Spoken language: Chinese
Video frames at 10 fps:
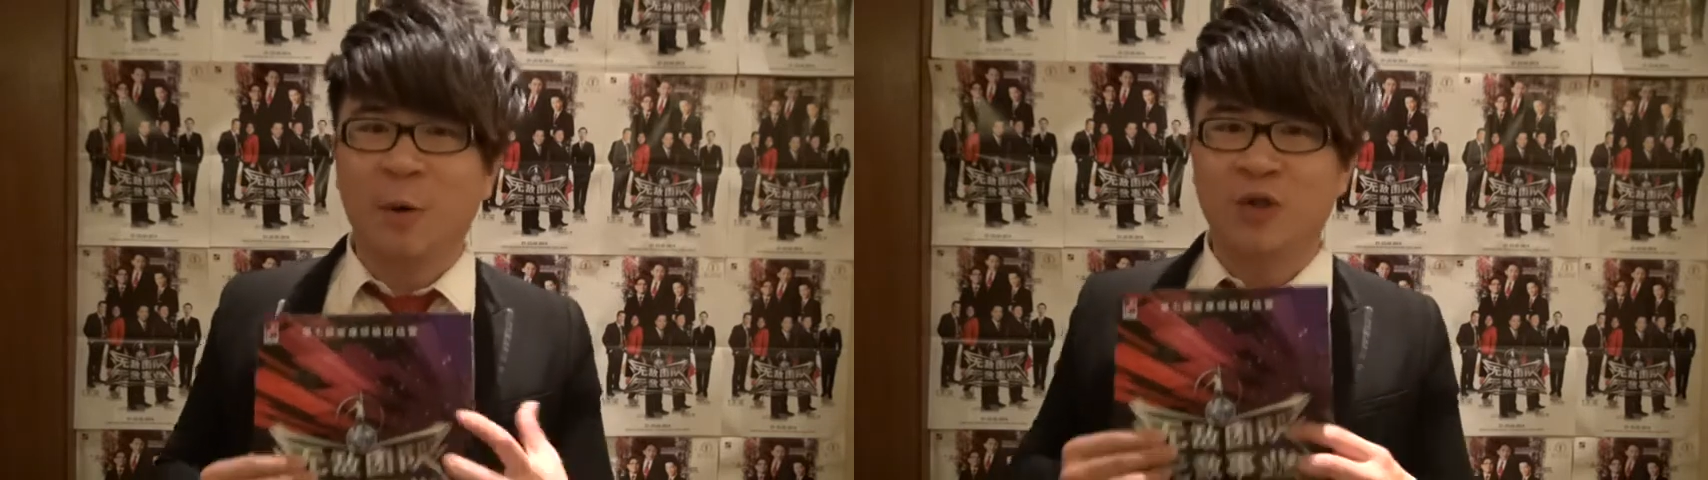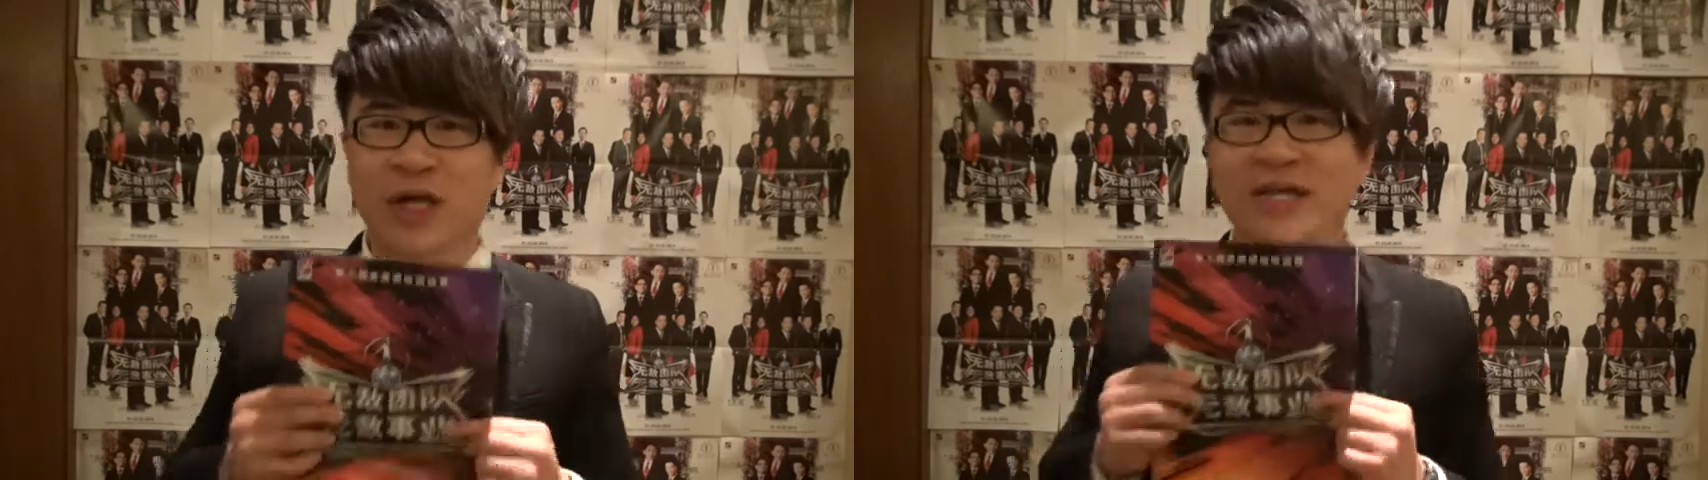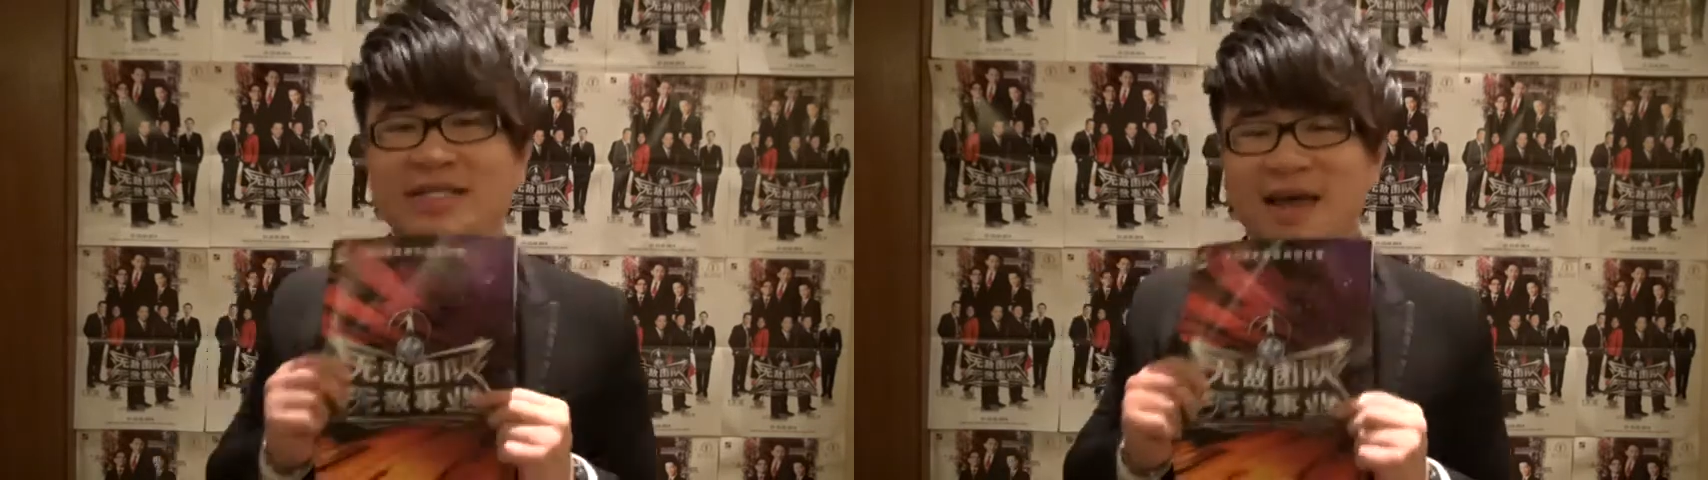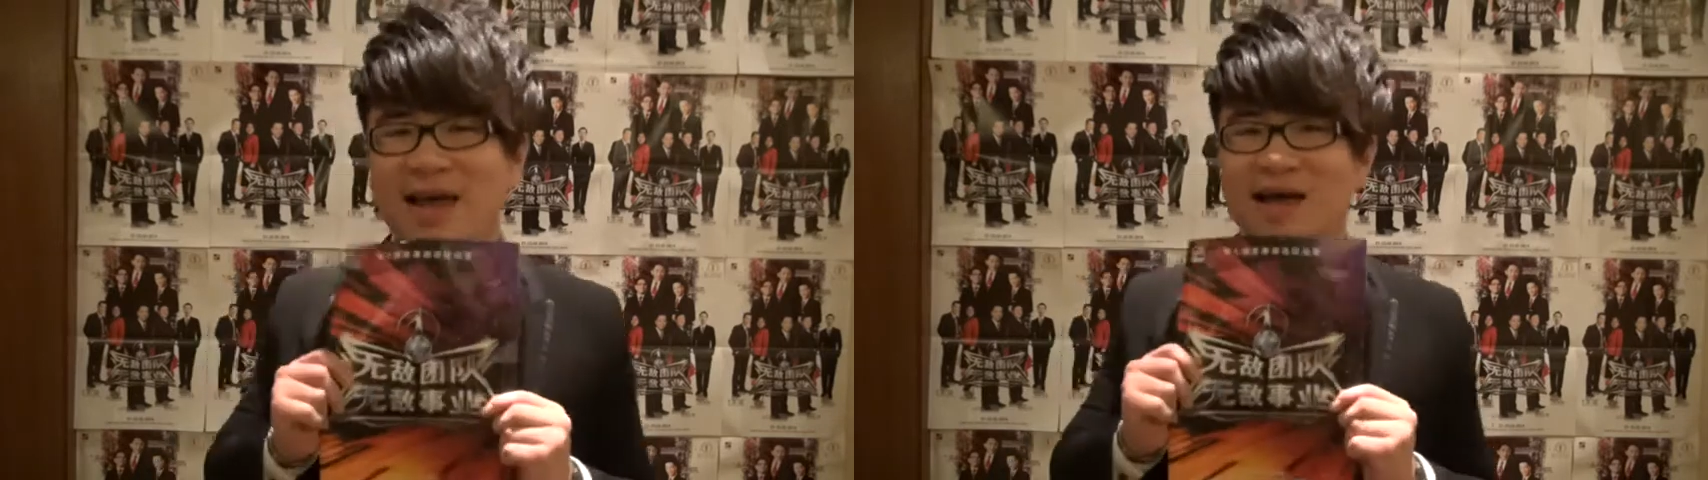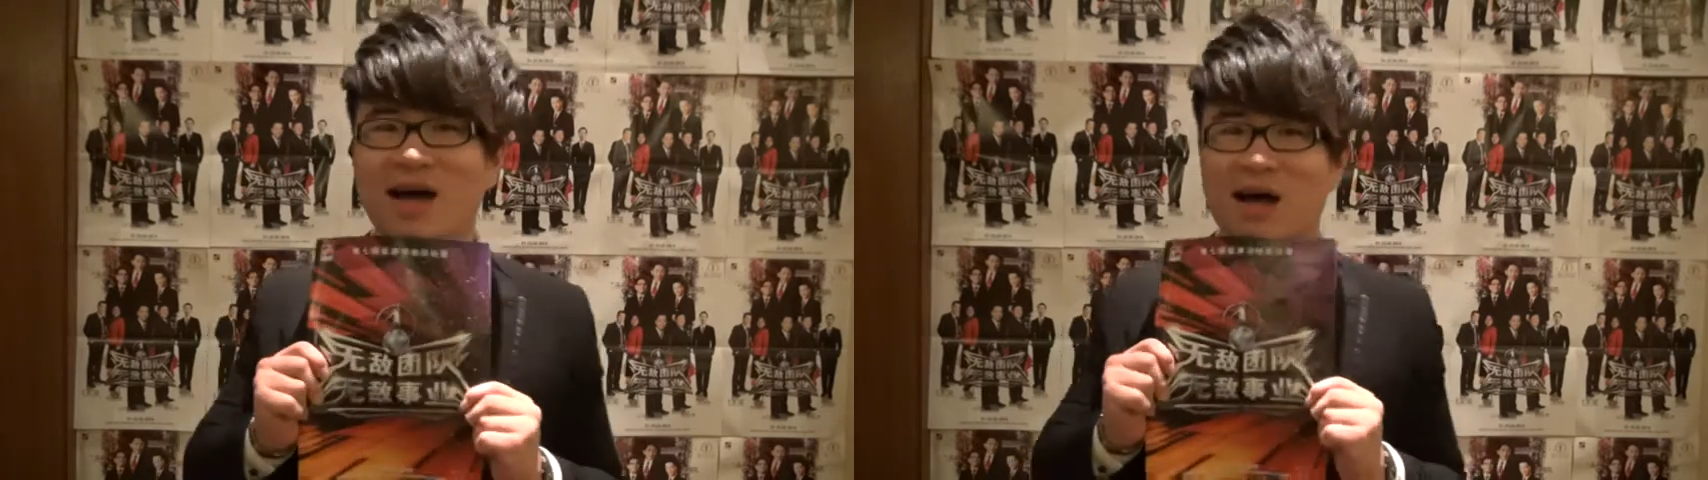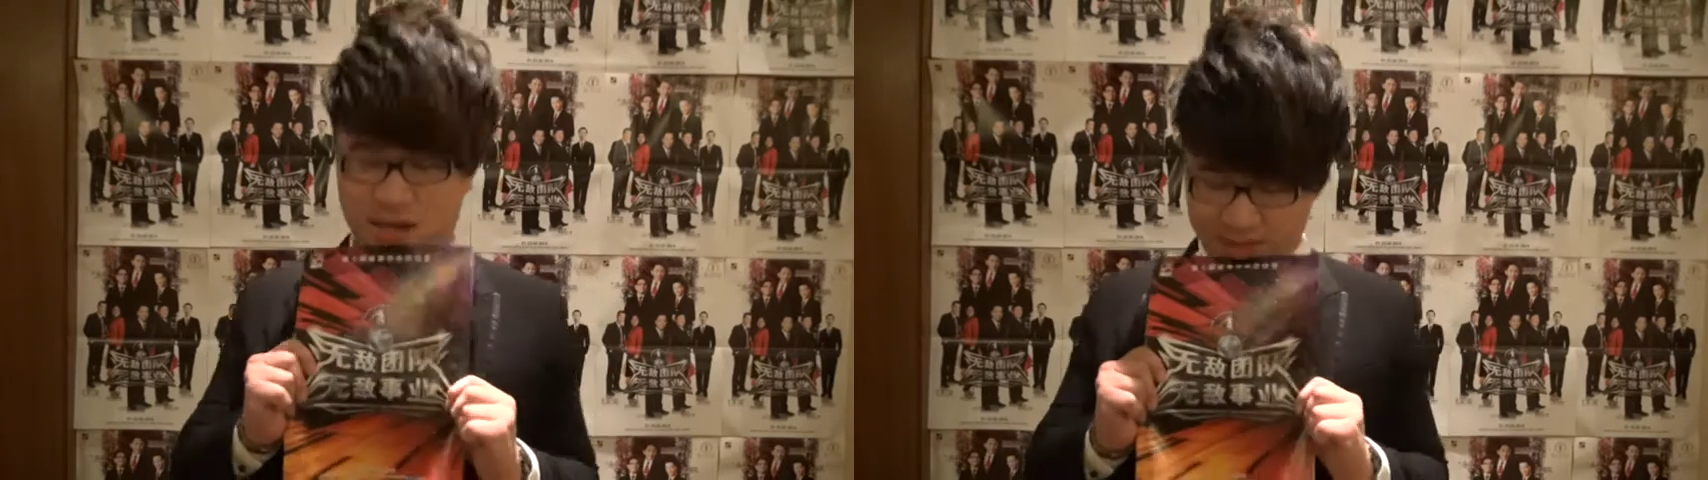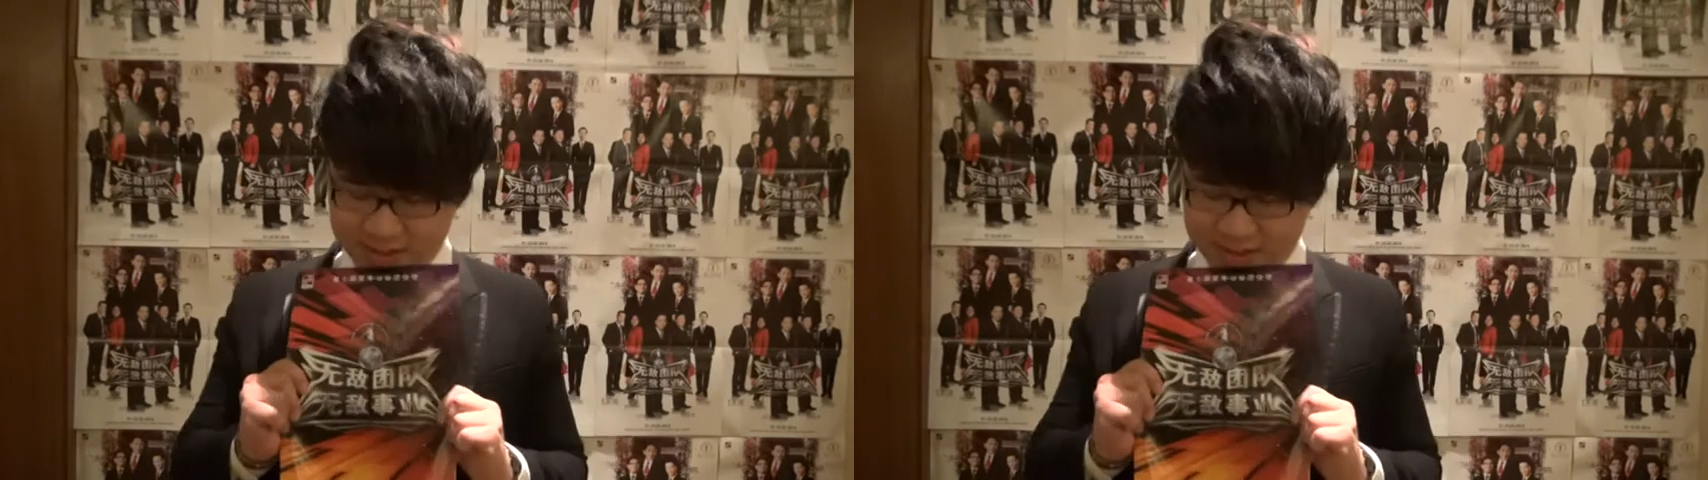我觉得这个